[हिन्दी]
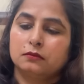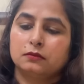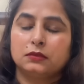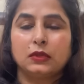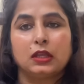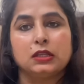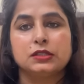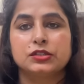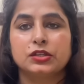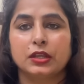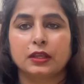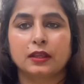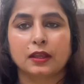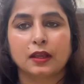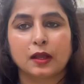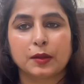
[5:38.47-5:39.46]
नहीं
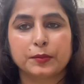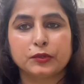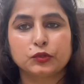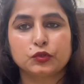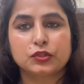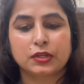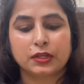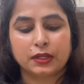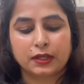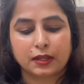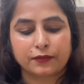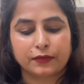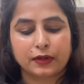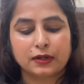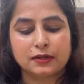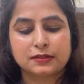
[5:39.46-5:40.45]
ठीक है अभी तो ठीक है
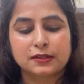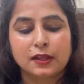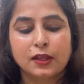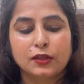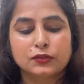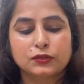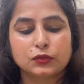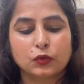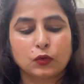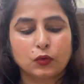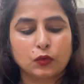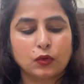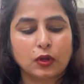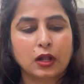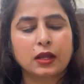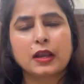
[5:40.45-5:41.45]
फ्रेंड्स सो
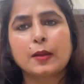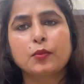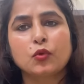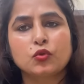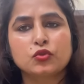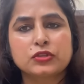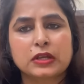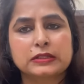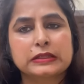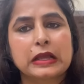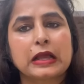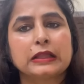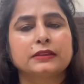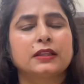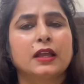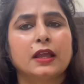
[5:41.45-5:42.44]
so, अगर आपको कुछ ऐसा
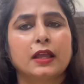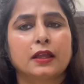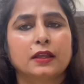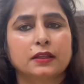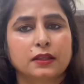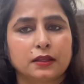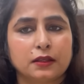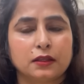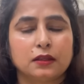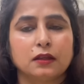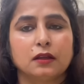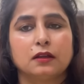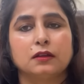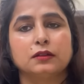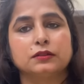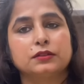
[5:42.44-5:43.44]
आता है
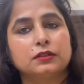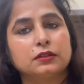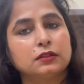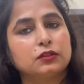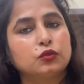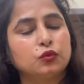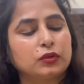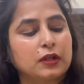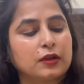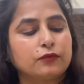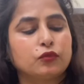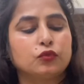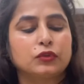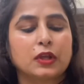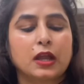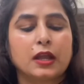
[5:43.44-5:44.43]
कि टूटा
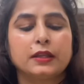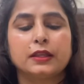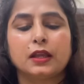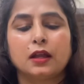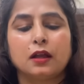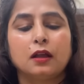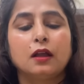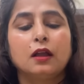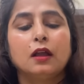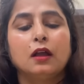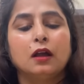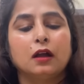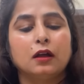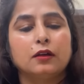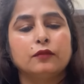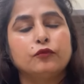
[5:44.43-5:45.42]
फूटा या
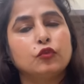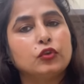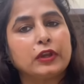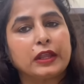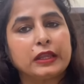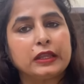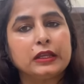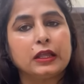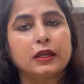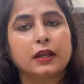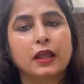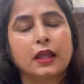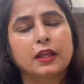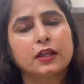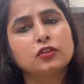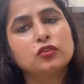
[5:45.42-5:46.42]
वो नहीं लग रहा
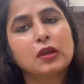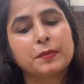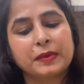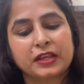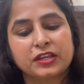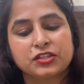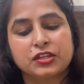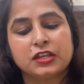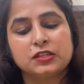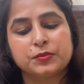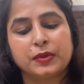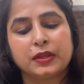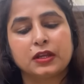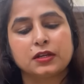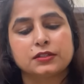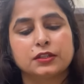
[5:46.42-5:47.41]
है तो आप एक्सचेंज
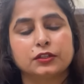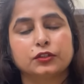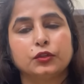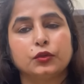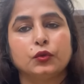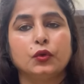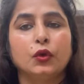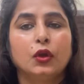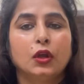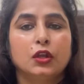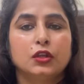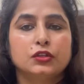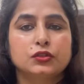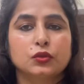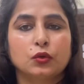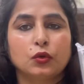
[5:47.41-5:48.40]
भी कर सकते हो
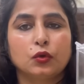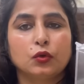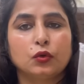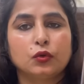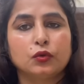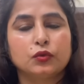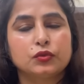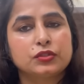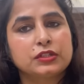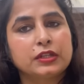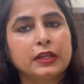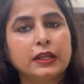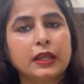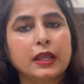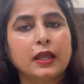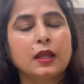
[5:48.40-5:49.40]
सो so,
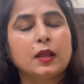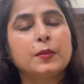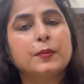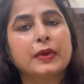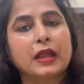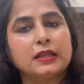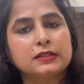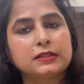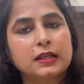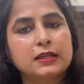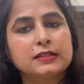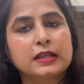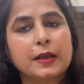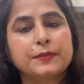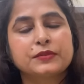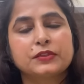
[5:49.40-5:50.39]
ठीक है प्राइस के
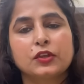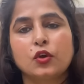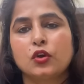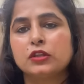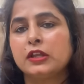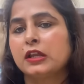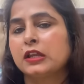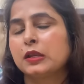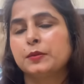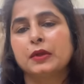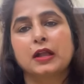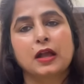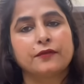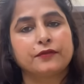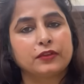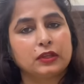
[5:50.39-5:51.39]
हिसाब से और देखने में
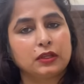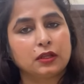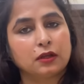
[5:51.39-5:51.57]
काफी